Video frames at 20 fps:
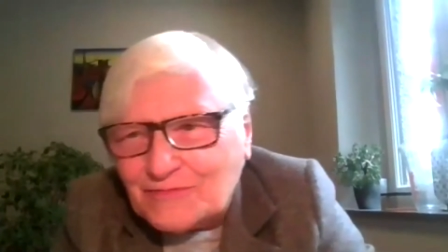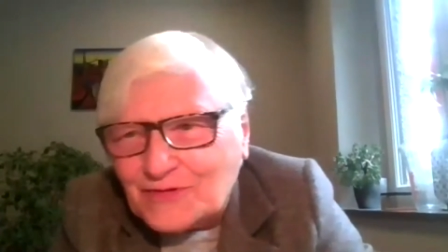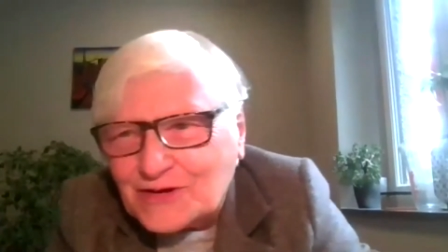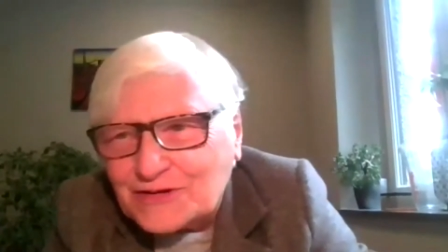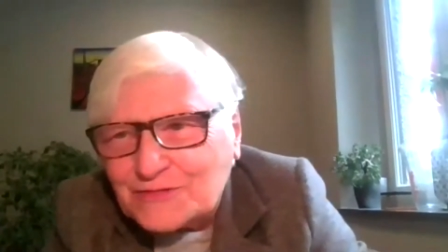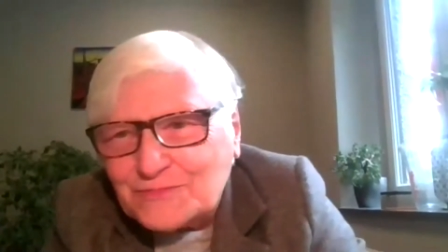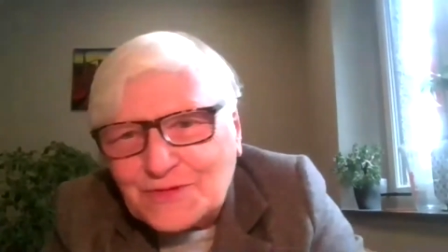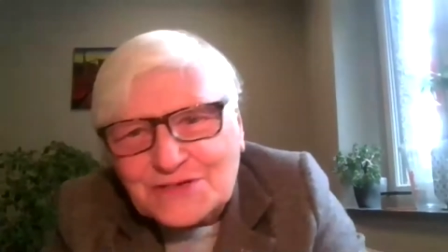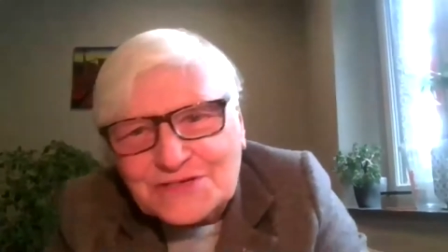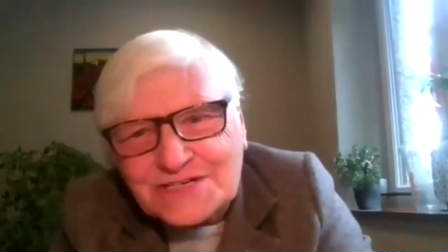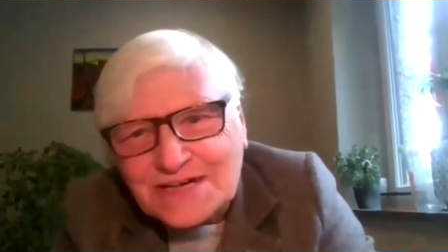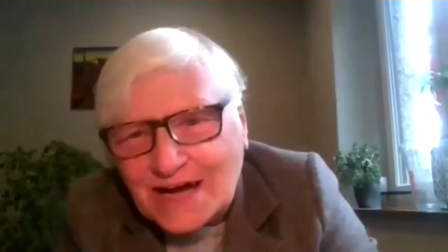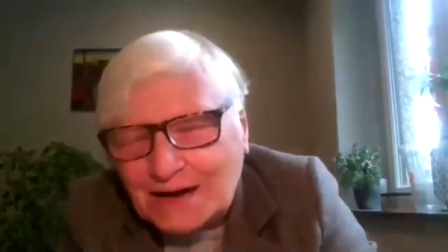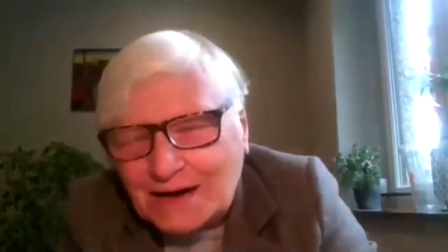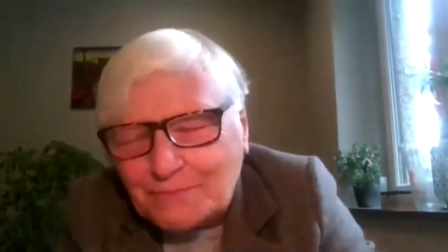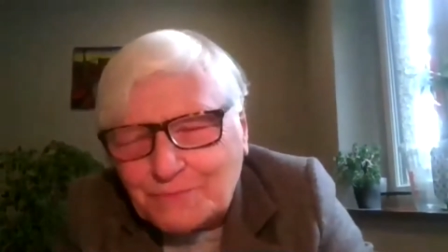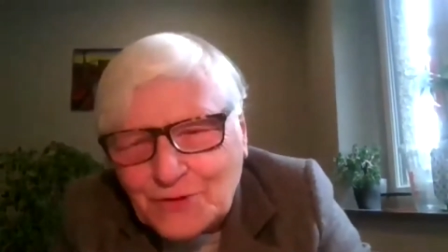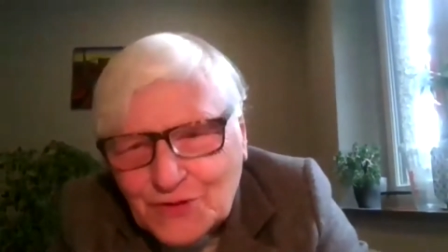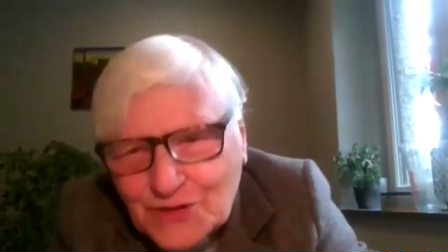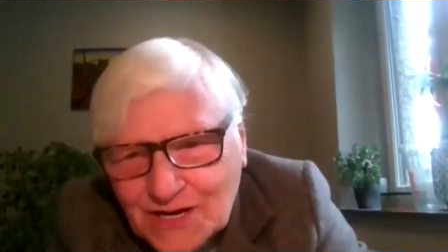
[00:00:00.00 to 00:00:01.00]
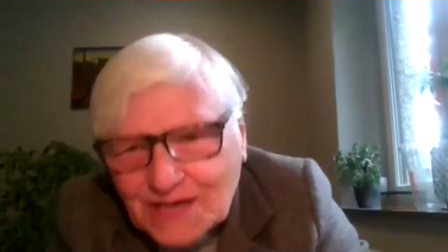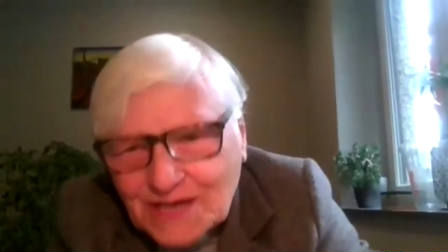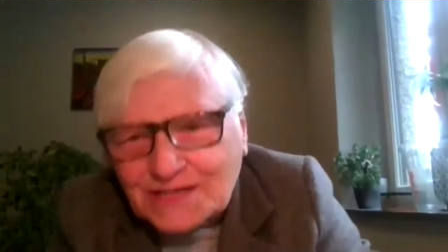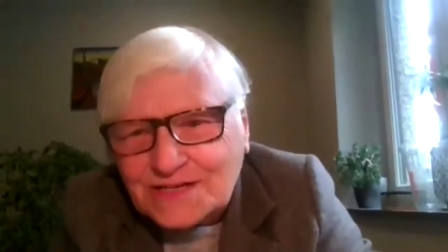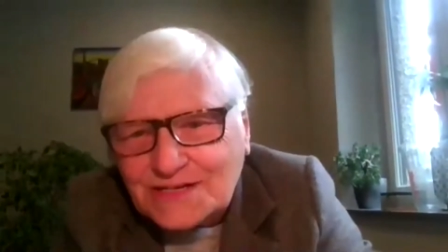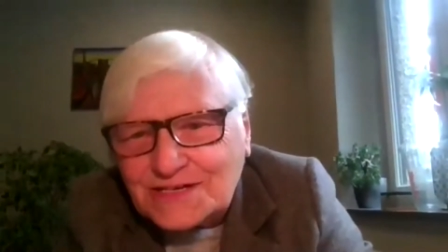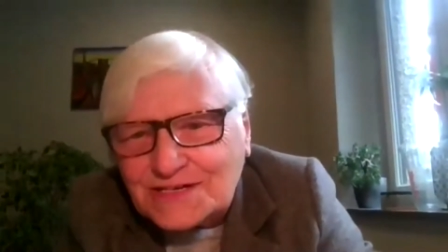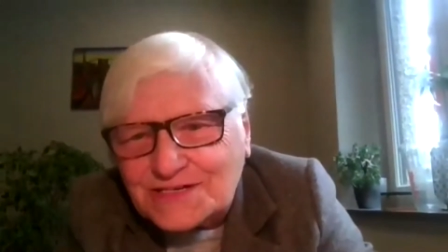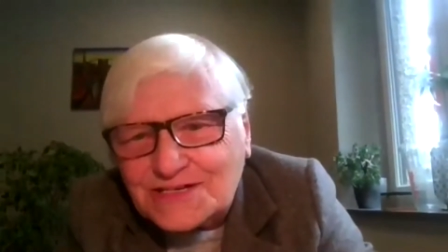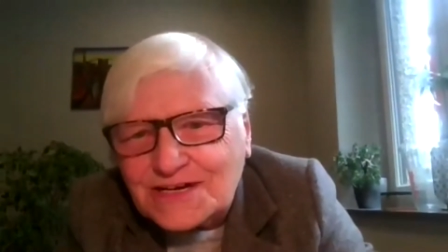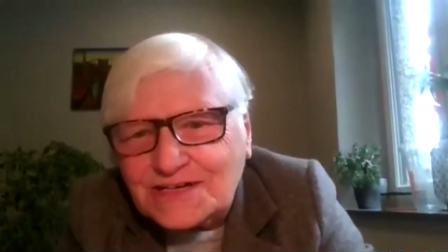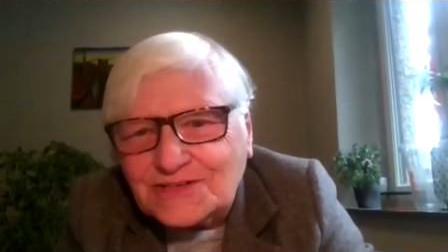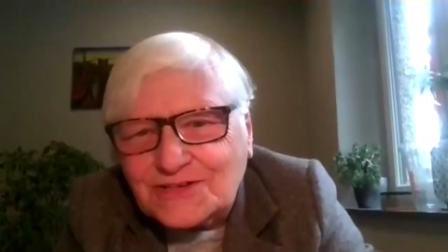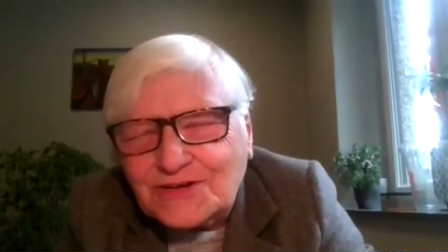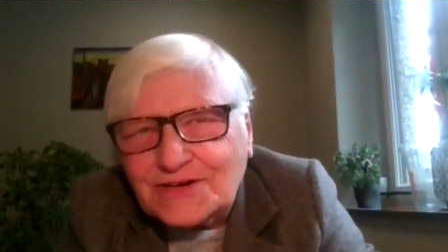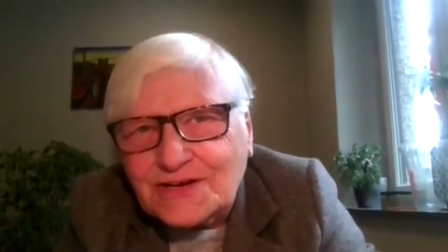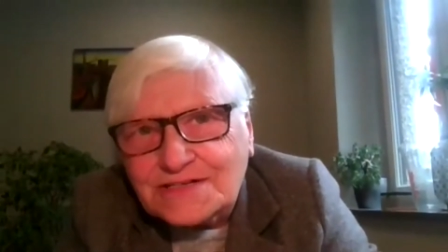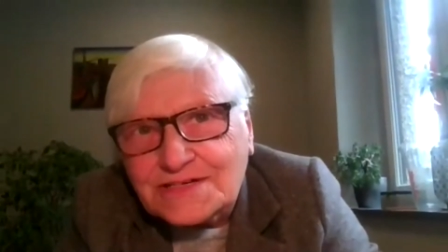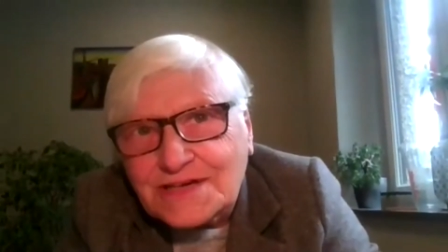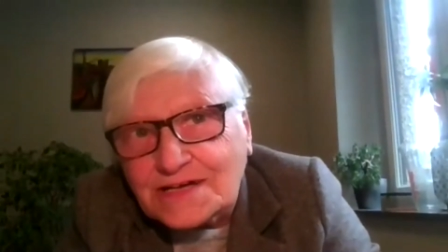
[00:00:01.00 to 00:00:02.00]
ale rozmawiamy dla
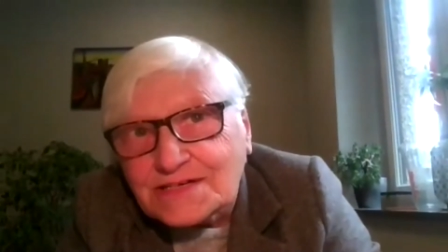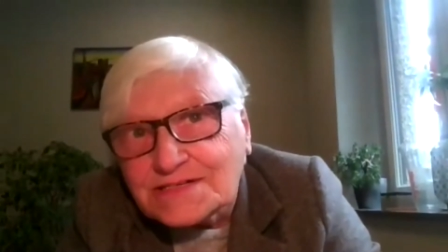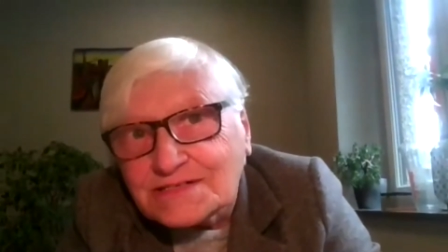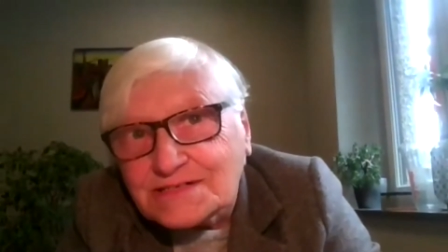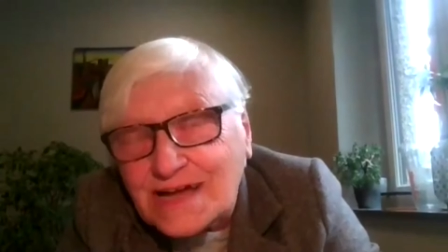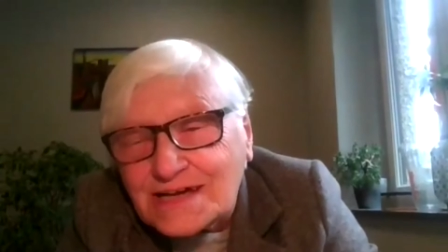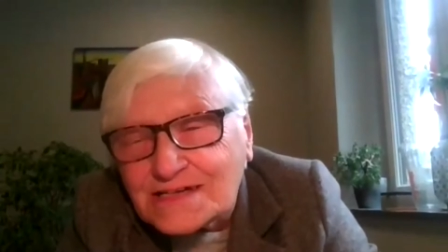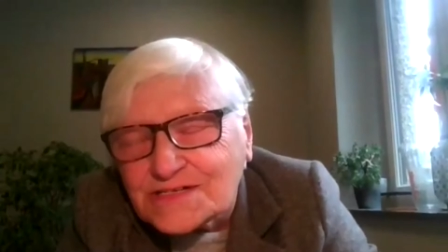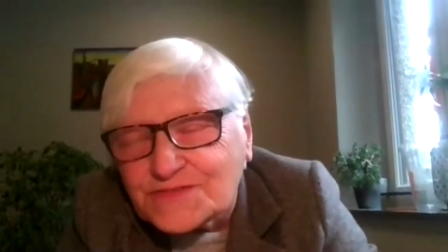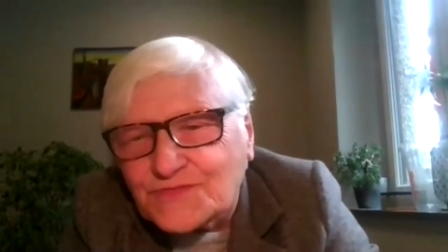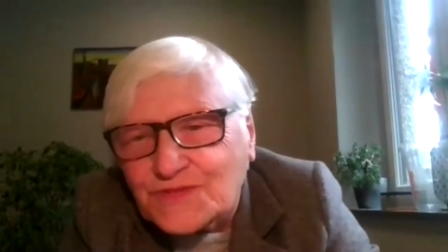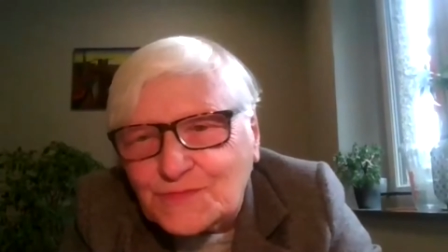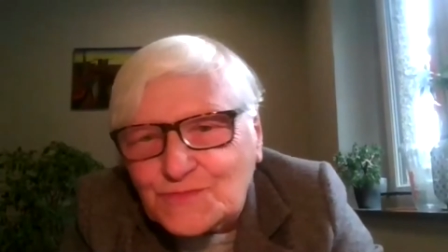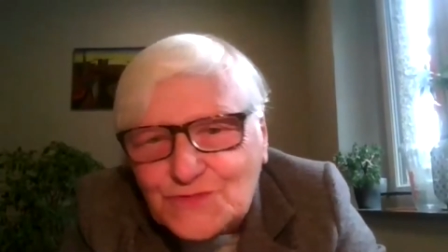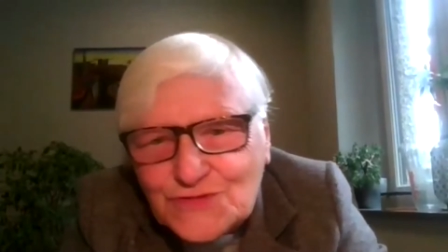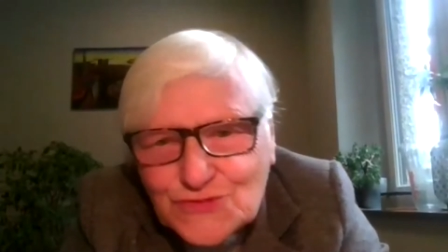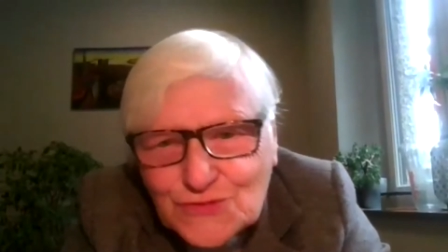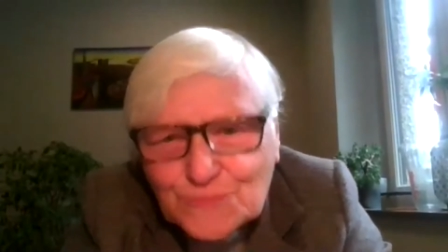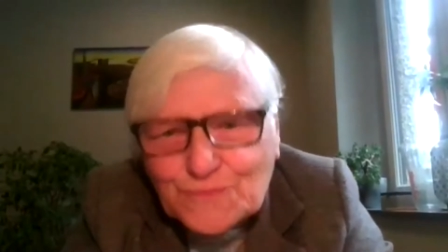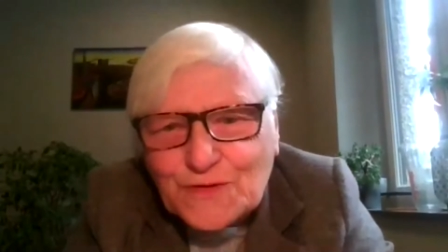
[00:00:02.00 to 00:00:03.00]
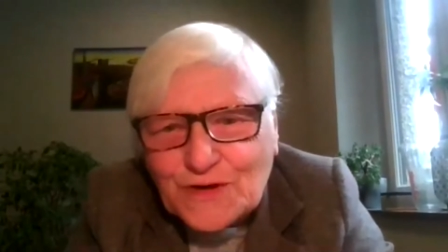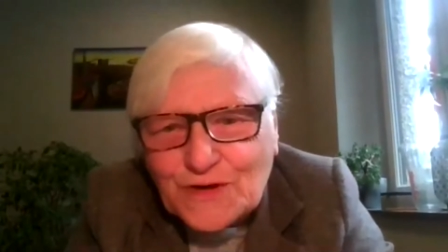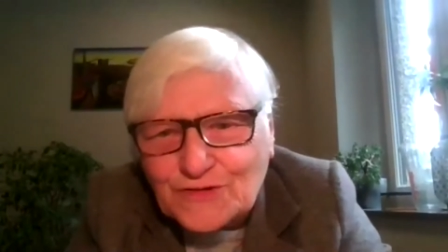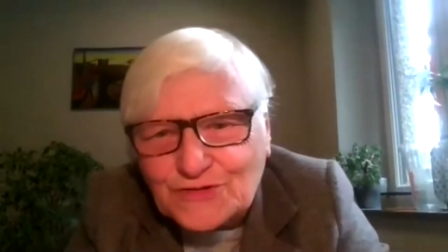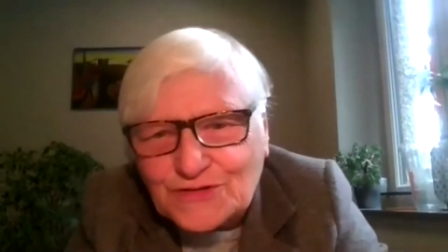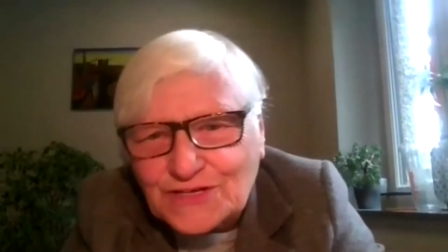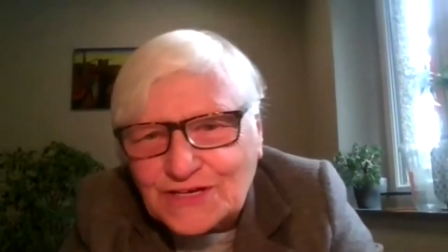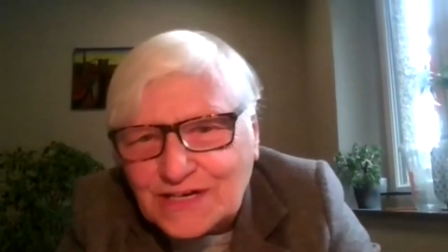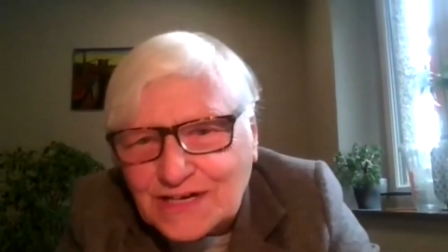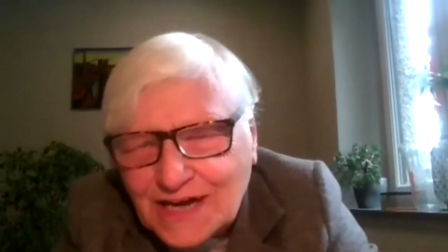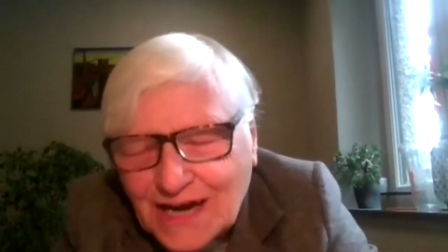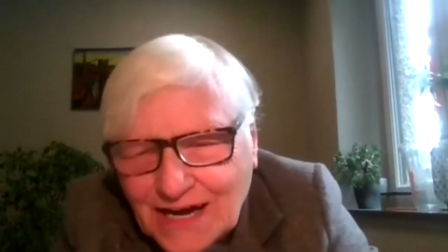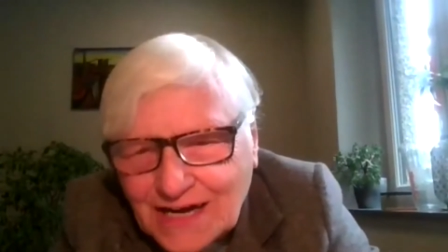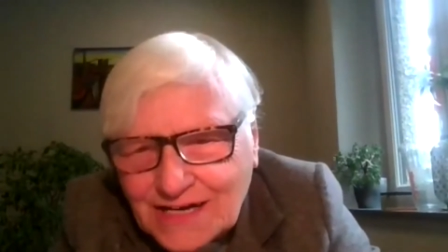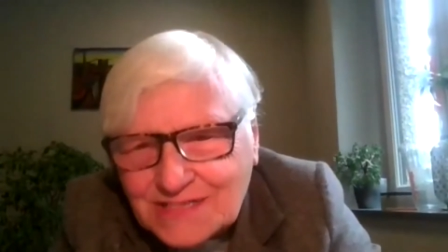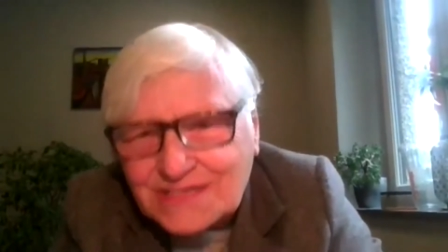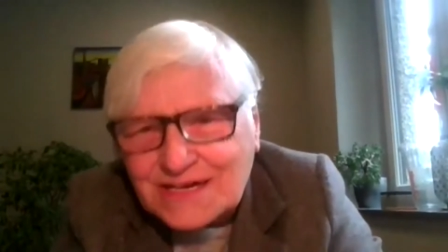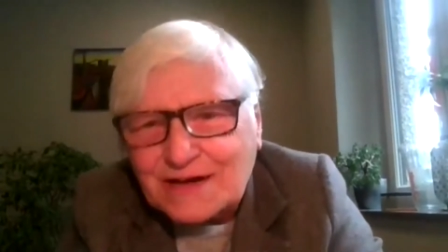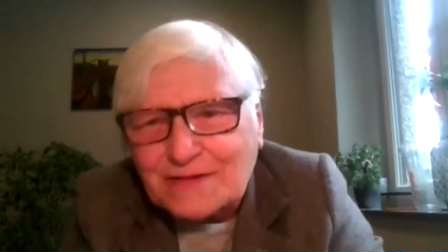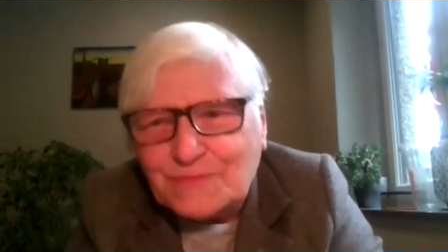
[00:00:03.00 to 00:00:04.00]
pogranicza na całkiem przeciwnym końcu
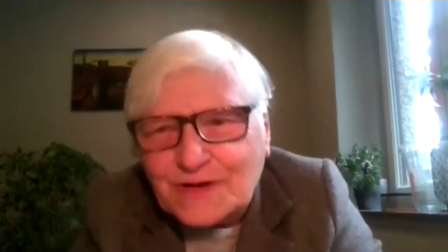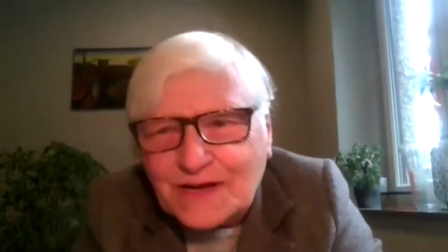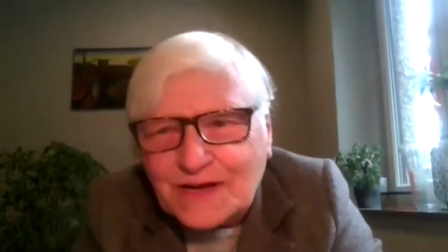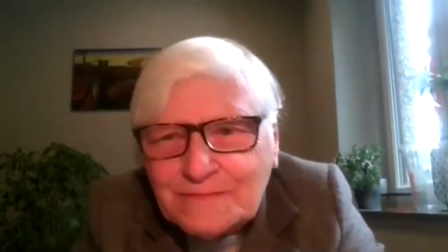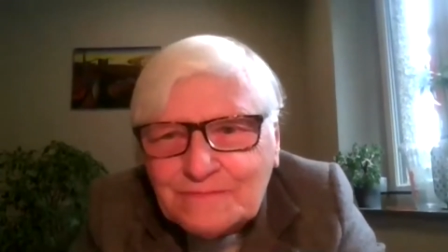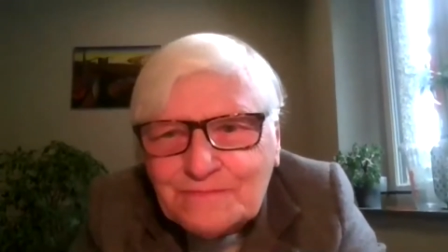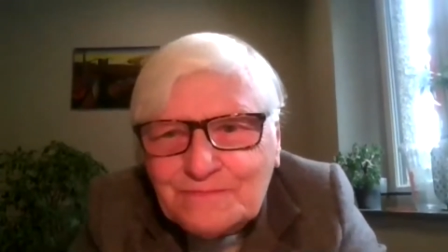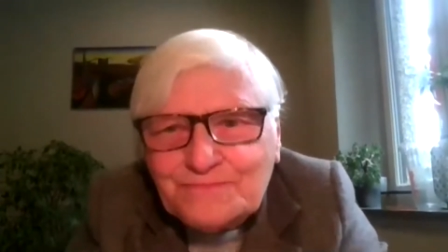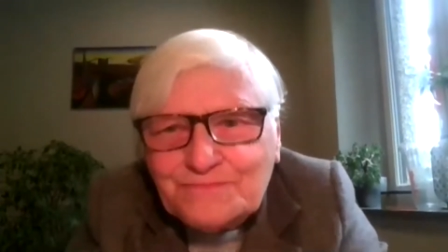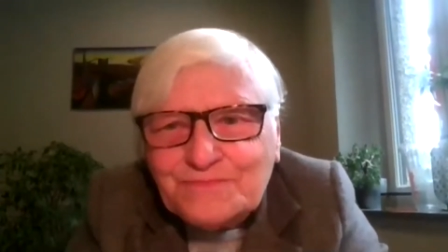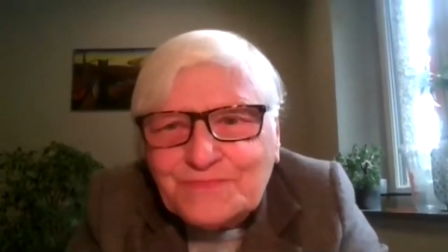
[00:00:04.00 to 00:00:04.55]
Polski,